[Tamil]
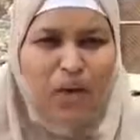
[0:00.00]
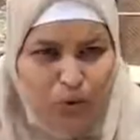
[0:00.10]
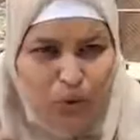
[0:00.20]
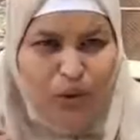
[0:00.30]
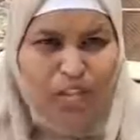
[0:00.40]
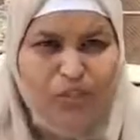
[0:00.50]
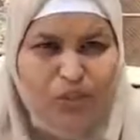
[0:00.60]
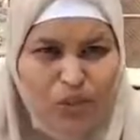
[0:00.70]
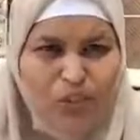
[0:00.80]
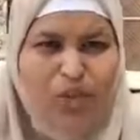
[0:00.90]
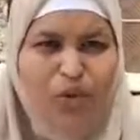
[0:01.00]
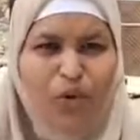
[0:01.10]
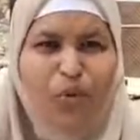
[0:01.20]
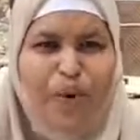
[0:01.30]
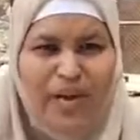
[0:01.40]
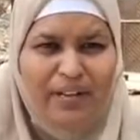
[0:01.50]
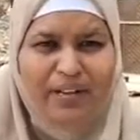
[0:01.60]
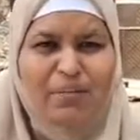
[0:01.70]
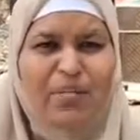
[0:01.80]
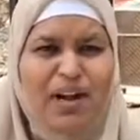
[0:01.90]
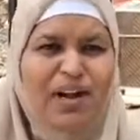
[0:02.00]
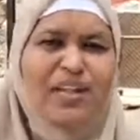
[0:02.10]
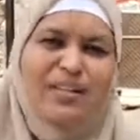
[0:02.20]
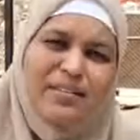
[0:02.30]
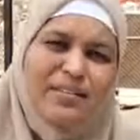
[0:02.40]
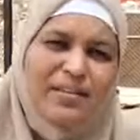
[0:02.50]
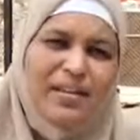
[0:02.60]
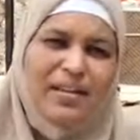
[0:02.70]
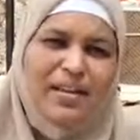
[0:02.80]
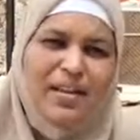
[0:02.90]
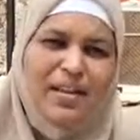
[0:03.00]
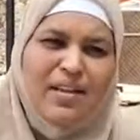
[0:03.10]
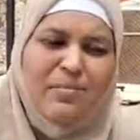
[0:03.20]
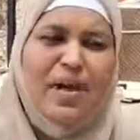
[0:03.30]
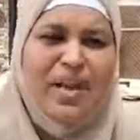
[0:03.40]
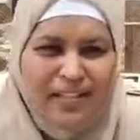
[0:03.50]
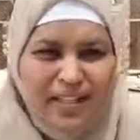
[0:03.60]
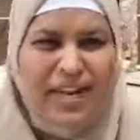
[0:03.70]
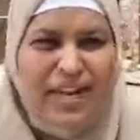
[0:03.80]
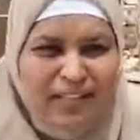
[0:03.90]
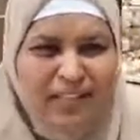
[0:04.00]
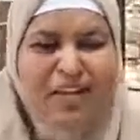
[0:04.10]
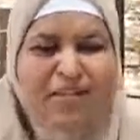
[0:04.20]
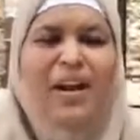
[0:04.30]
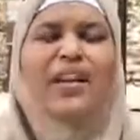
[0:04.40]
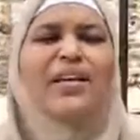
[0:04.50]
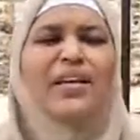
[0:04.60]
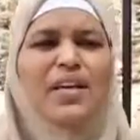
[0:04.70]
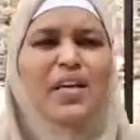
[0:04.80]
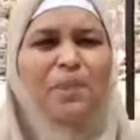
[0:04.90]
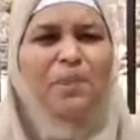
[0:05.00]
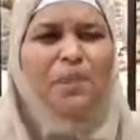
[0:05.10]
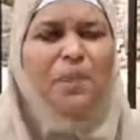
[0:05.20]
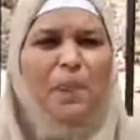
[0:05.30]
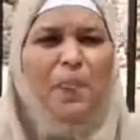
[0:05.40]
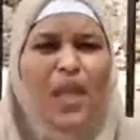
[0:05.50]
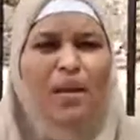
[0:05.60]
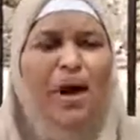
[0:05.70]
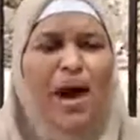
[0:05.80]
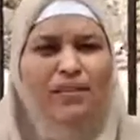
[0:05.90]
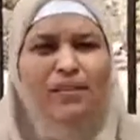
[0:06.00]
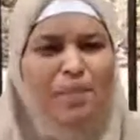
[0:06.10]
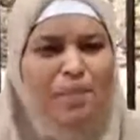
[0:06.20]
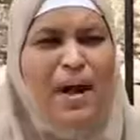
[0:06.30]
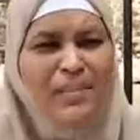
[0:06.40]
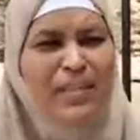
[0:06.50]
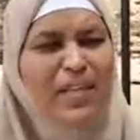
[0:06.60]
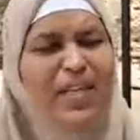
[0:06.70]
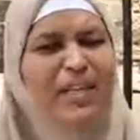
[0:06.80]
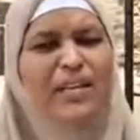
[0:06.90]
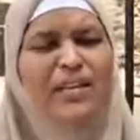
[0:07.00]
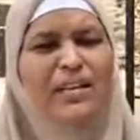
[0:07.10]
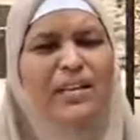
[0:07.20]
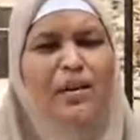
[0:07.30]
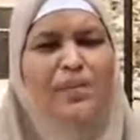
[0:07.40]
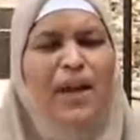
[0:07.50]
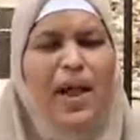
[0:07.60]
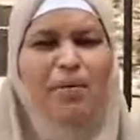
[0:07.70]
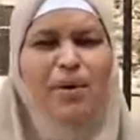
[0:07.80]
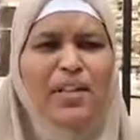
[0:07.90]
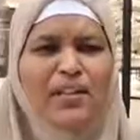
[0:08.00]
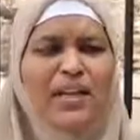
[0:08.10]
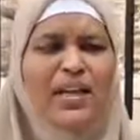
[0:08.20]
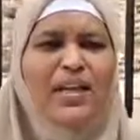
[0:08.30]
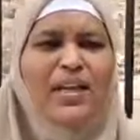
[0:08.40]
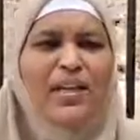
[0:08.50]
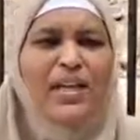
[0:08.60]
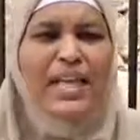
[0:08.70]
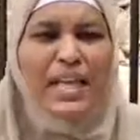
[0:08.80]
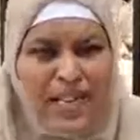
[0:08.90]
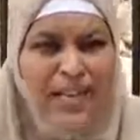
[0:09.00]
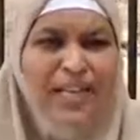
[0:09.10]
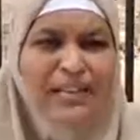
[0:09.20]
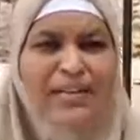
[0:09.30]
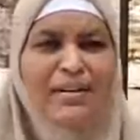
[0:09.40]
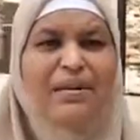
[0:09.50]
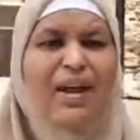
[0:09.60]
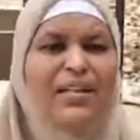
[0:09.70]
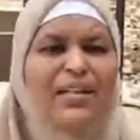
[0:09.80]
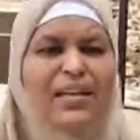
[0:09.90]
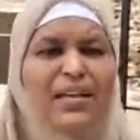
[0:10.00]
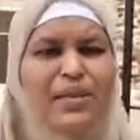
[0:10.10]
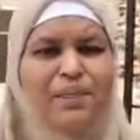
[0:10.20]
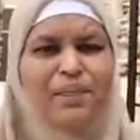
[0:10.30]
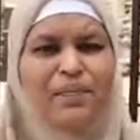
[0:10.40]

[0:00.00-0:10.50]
தன்னுடைய சொந்த ஊர் பிறந்த மண்ணு பிறந்த இடத்துக்கு வர்றதுக்கு பார்த்து பார்த்து பராமரித்த இறை இல்லத்துக்கு வர்றதுக்கு